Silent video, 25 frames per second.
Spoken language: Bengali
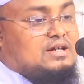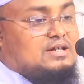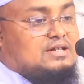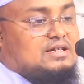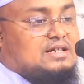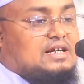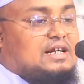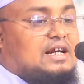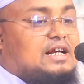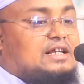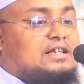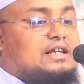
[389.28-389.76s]

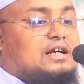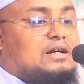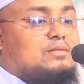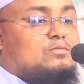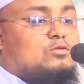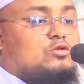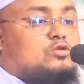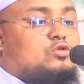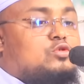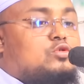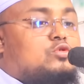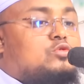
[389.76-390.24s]
ছেলেদের
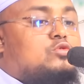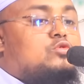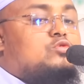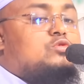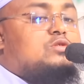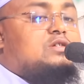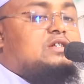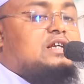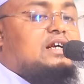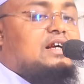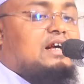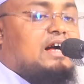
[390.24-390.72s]
মতো
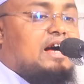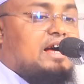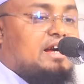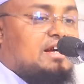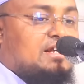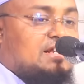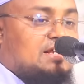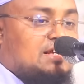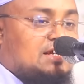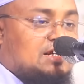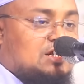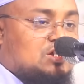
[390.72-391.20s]
গুঞ্জি
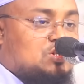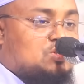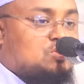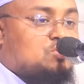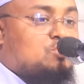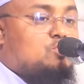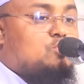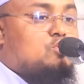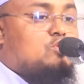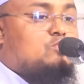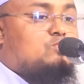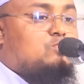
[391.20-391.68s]
গায়ে দিয়ে
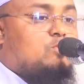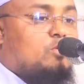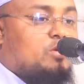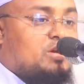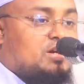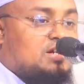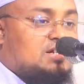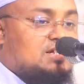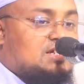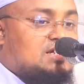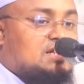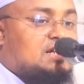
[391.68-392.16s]
স্যুট
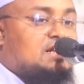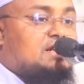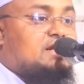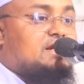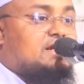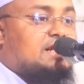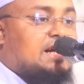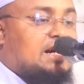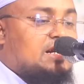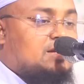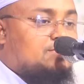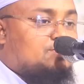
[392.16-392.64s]
পরে স্কিন
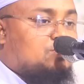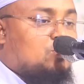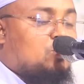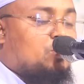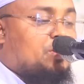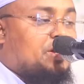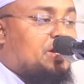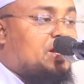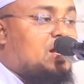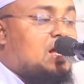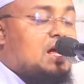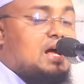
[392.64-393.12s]
টাইট
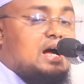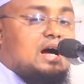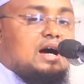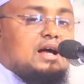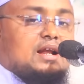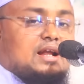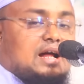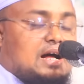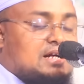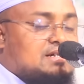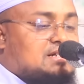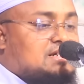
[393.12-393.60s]
পরে
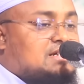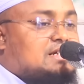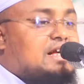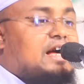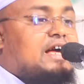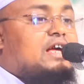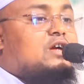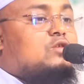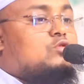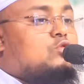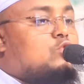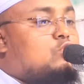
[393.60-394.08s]

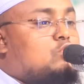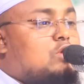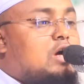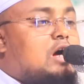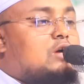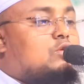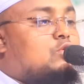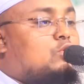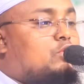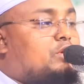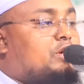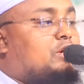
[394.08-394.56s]
রাস্তায়
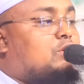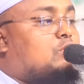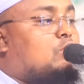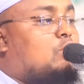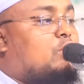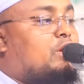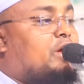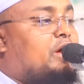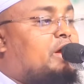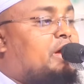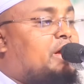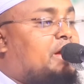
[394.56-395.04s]
ঘোরাঘুরি
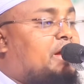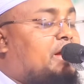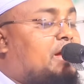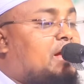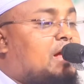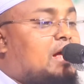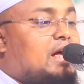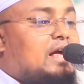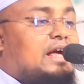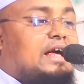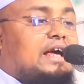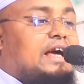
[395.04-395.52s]
করে
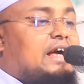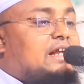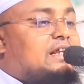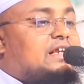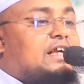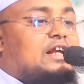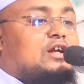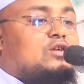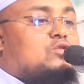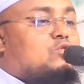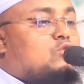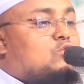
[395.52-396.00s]

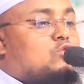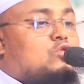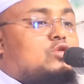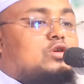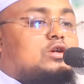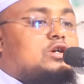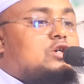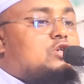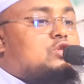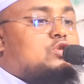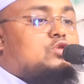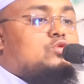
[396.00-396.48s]
এদের কোনো
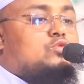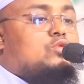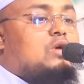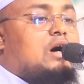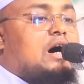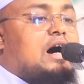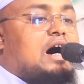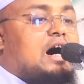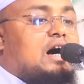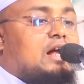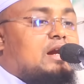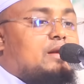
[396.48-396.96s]
কিছু
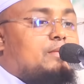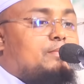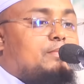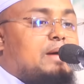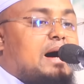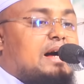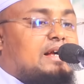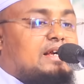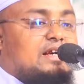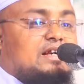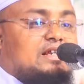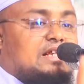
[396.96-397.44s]
আর
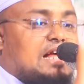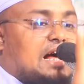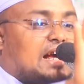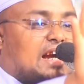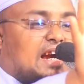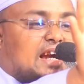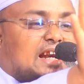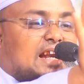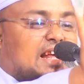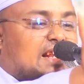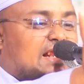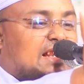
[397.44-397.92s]
বাকি
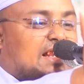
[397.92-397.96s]
থাকে না